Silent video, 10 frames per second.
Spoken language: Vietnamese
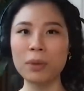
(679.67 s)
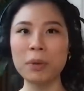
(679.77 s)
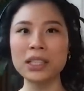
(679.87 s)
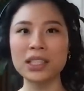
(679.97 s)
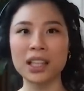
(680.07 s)

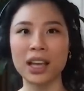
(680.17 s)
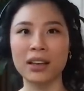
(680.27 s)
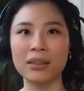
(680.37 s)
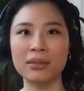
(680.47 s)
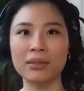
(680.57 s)
copy paste
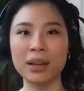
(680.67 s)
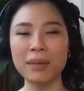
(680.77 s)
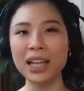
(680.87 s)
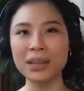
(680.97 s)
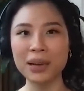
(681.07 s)
thành
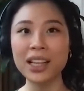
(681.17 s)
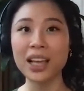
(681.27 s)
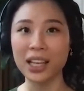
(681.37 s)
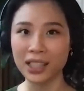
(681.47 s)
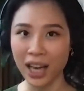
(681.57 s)
300
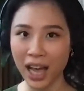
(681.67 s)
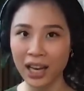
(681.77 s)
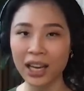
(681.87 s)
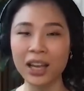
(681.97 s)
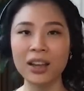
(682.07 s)
khách thể chẳng
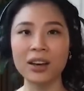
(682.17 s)
hạn